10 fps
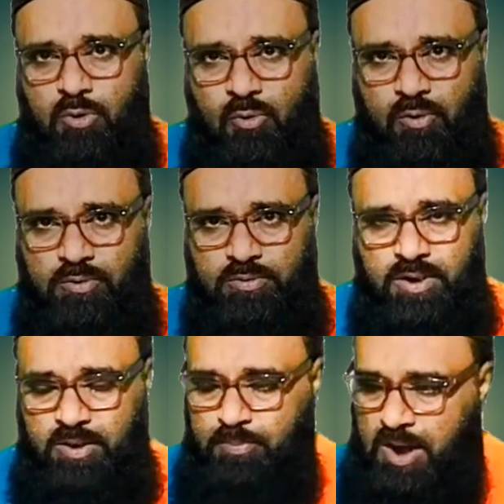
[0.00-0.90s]
हो
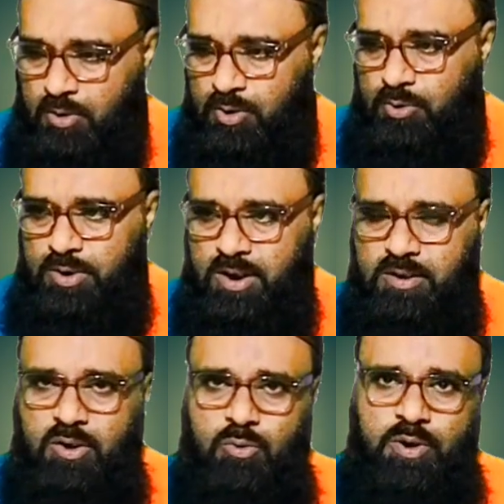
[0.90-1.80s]
एक माहौल को
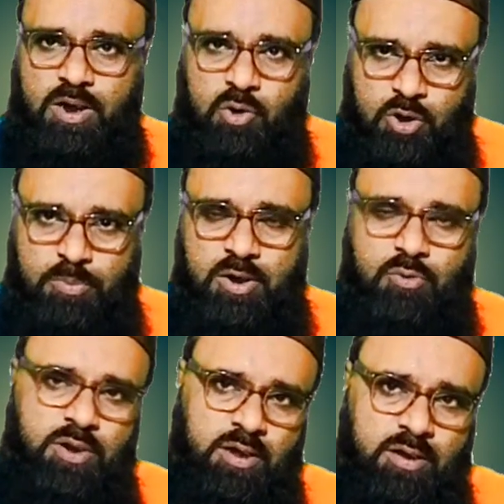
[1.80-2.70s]
देखते हुए गवर्नमेंट
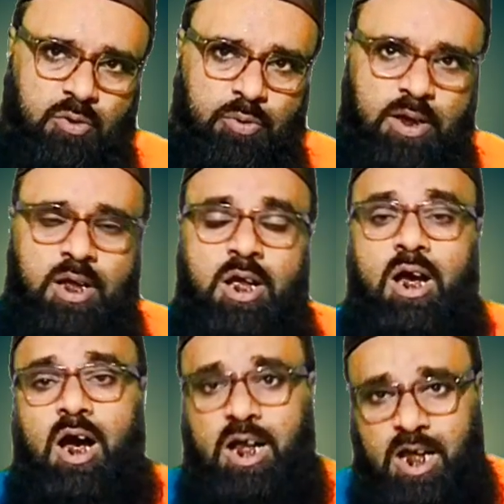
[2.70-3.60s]
को देखते हुए
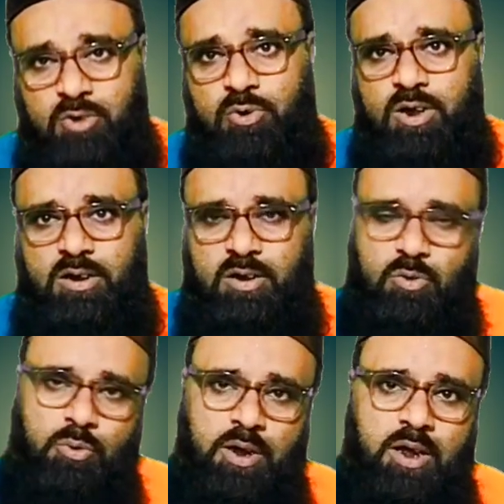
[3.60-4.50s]
हालात को देखते
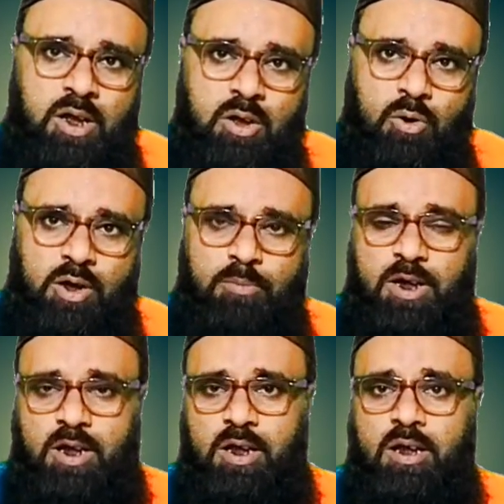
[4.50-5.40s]
हुए और
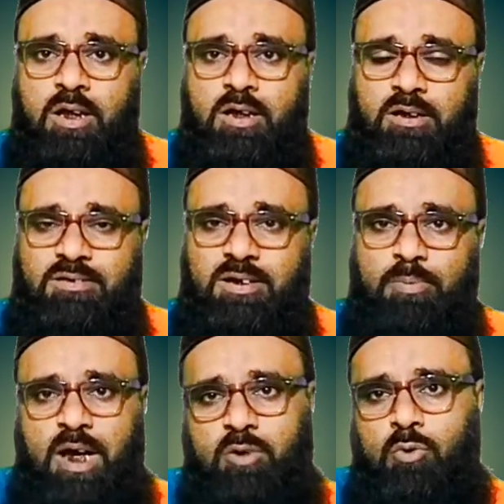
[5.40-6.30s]
हमारे किसी
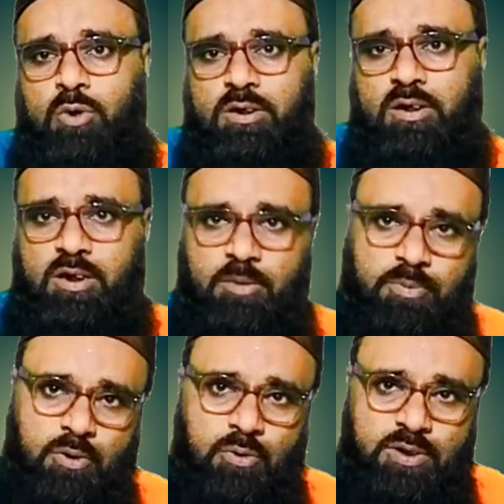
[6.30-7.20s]
भाई को कोई तकलीफ़
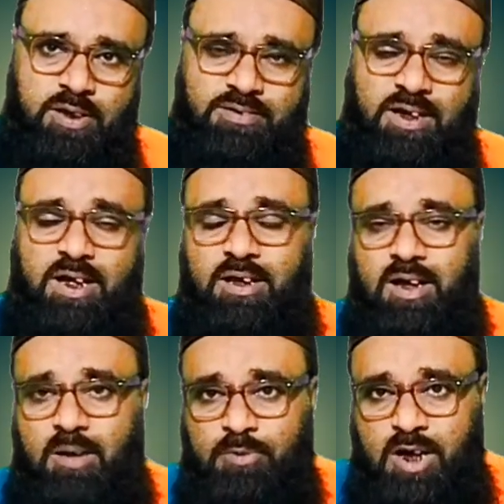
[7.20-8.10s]
ना हो ये सारे
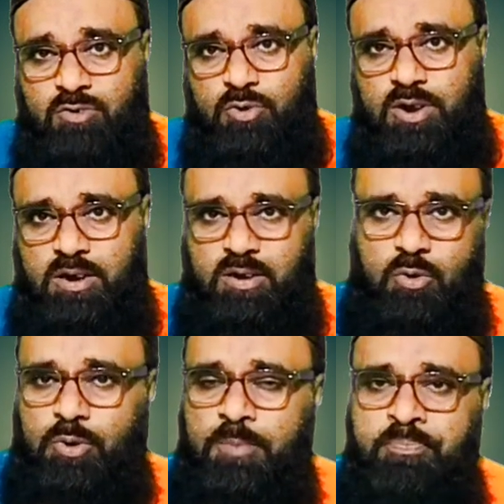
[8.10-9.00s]
कामकाज को देखते
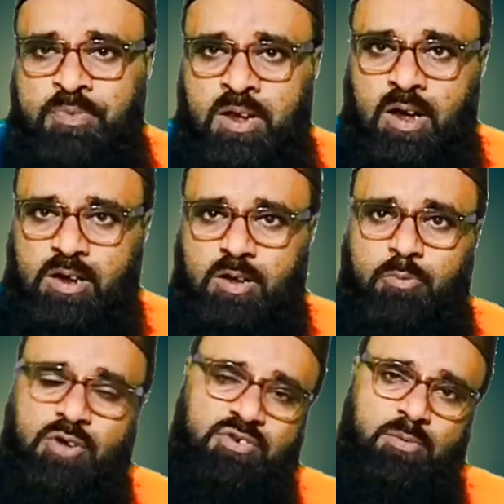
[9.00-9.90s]
हुए अगर
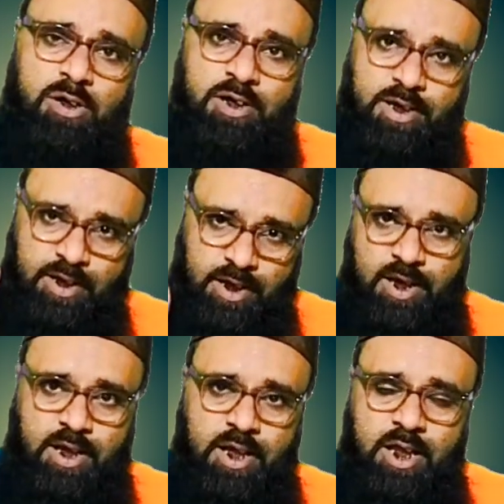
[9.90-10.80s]
पॉसिबिलिटी है